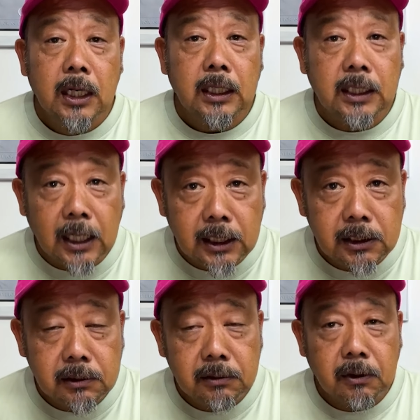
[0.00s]
いたり
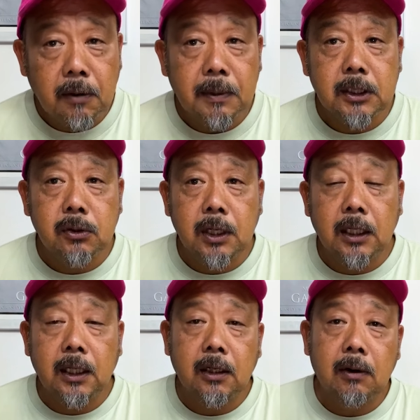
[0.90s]
するので、まあそのあ
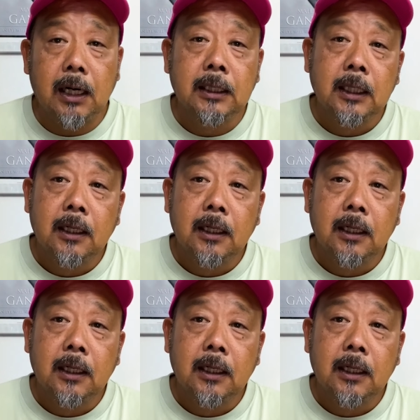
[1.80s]
たりは、